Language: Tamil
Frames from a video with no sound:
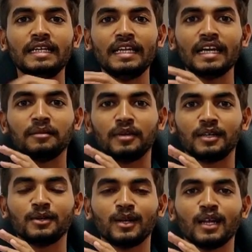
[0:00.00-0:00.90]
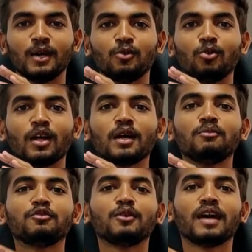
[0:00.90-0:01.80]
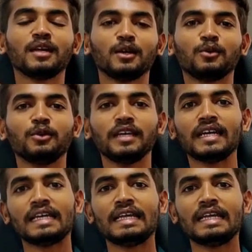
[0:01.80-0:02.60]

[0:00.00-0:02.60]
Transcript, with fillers: இந்தியா மட்டும் இல்லை உலகம் ஃபுல்லாக இருக்கக்கூடிய